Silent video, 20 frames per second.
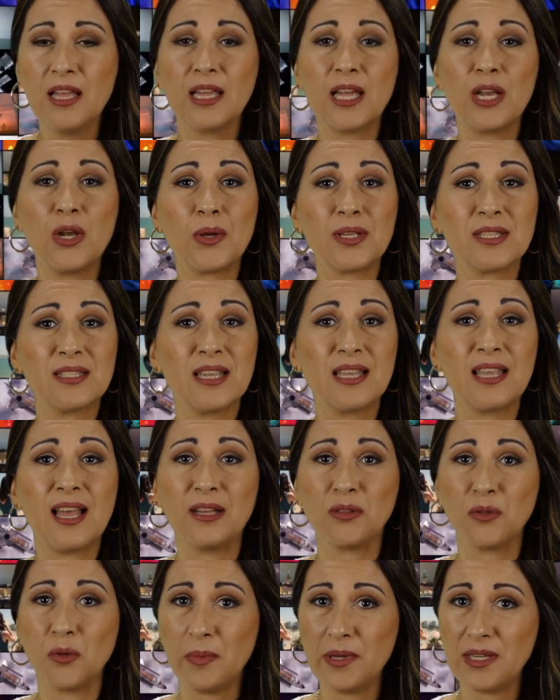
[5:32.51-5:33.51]
che lo ha
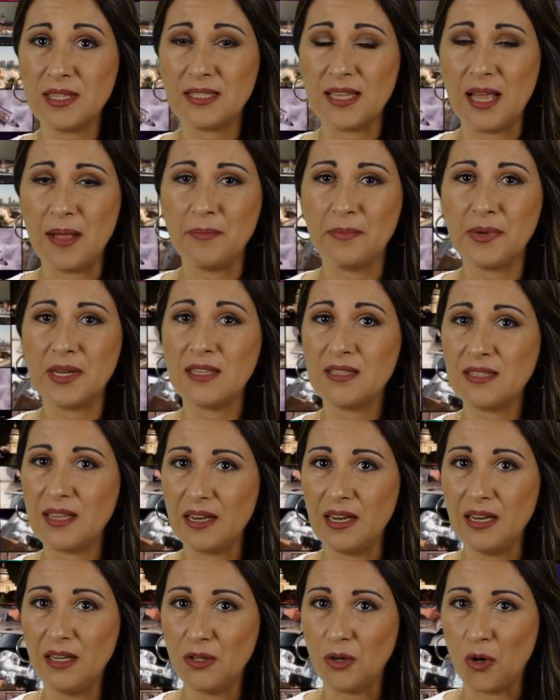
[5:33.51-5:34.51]
segnato per sempre
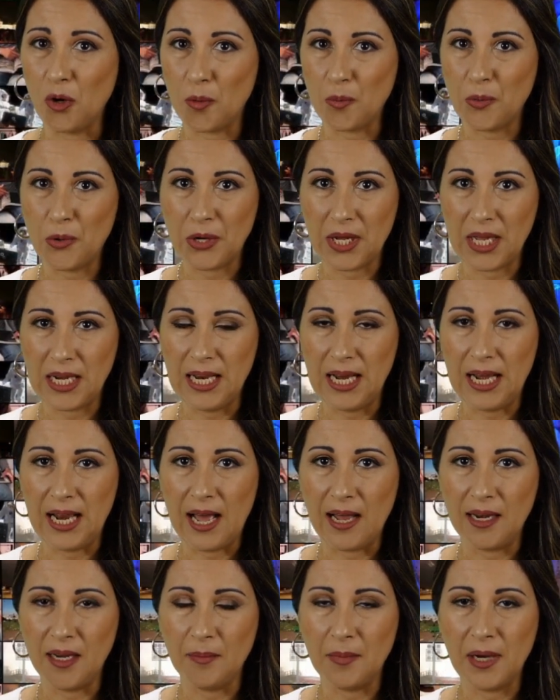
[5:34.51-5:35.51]
sia nel corpo che
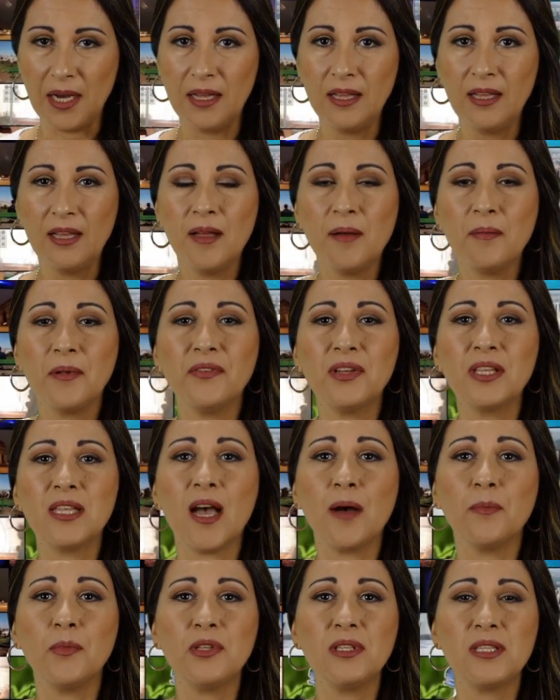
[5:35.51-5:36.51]
nell'anima ma
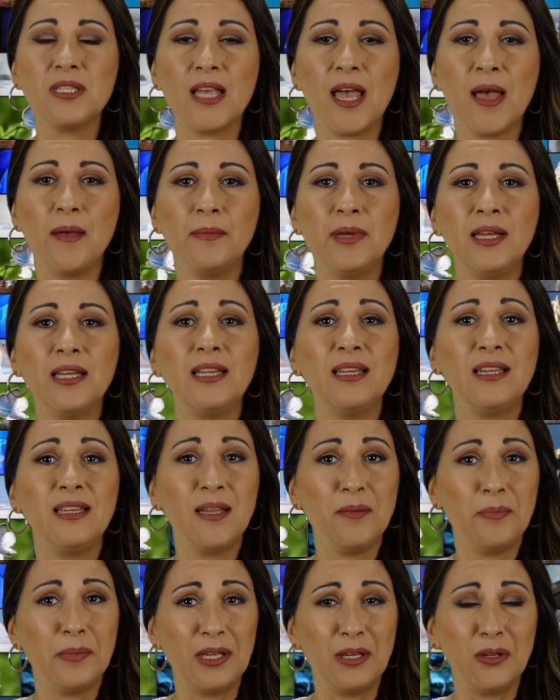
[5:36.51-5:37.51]
vediamo insieme
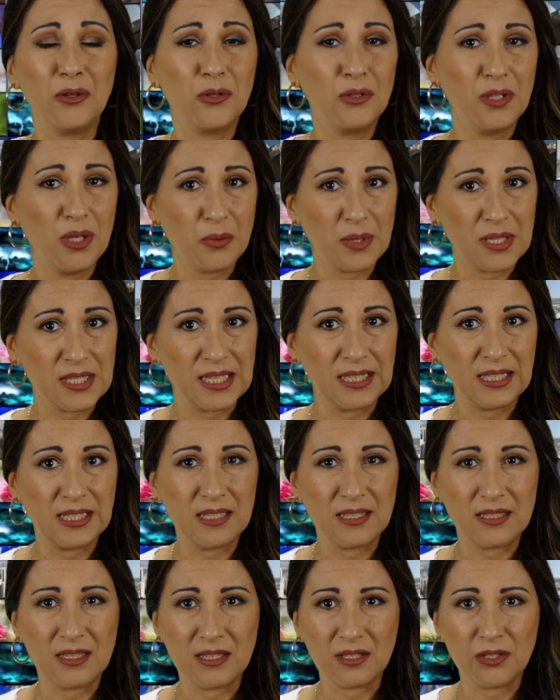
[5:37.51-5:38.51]
l'epilogo di questa
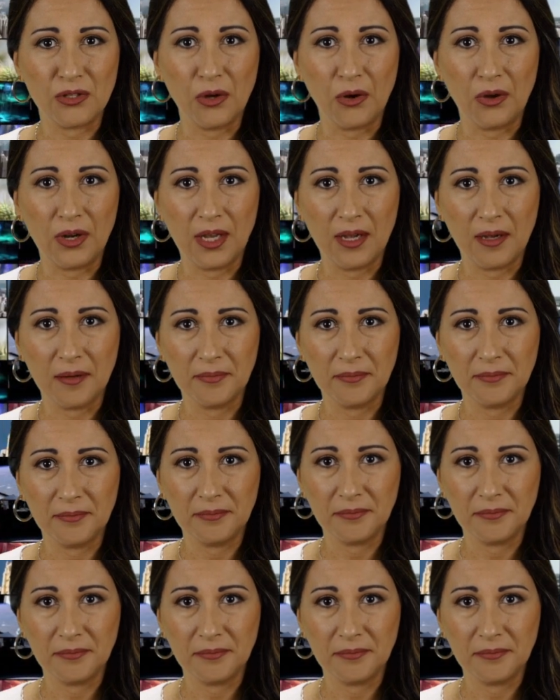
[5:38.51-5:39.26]
triste storia.